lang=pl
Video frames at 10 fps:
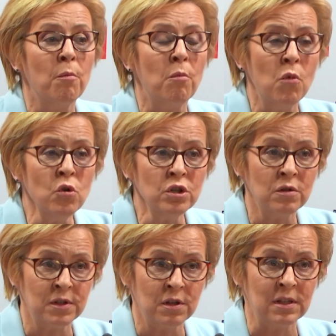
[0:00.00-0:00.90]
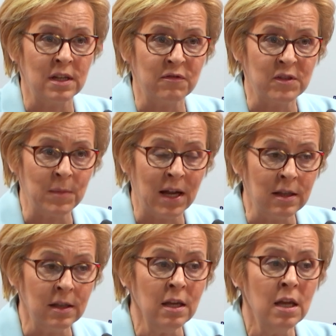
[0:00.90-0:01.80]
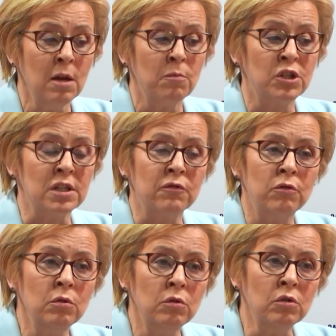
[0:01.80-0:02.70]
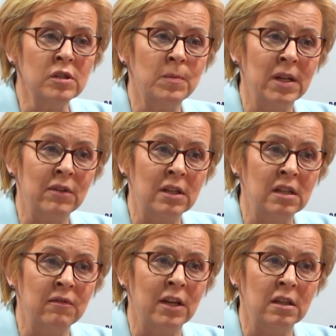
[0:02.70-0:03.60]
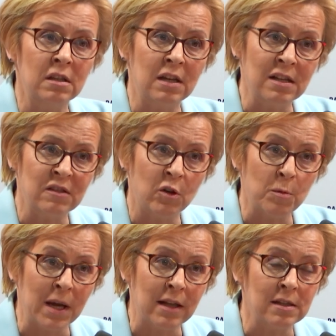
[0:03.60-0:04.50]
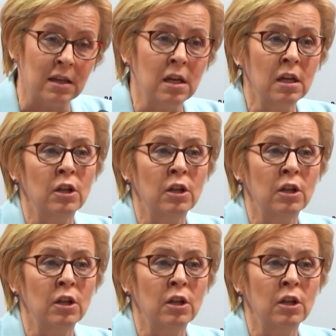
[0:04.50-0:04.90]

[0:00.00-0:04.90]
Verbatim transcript: muszą zostać wsparte przez Fundusz Sprawiedliwej Transformacji.